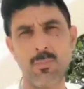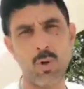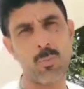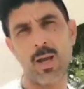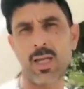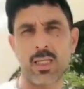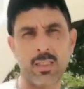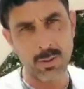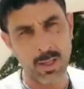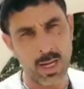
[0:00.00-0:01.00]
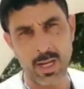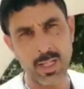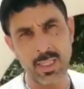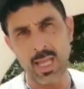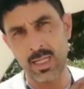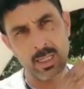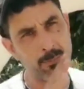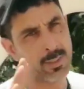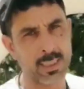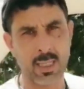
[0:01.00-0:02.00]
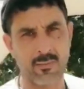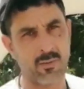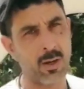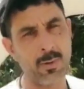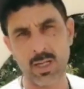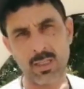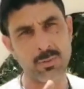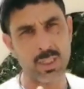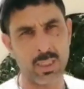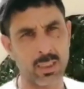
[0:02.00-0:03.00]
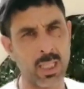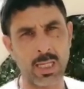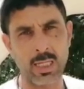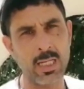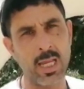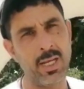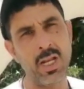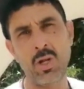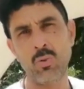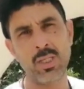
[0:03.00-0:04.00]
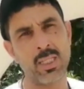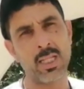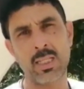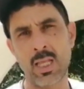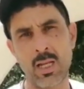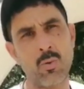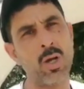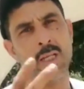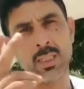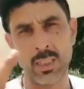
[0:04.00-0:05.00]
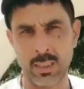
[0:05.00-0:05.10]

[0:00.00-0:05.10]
الباقيه حنا ضايعين بزاف راه ما نكذبش عليك ضايعين لا حنا لا وليداتنا لا والدينا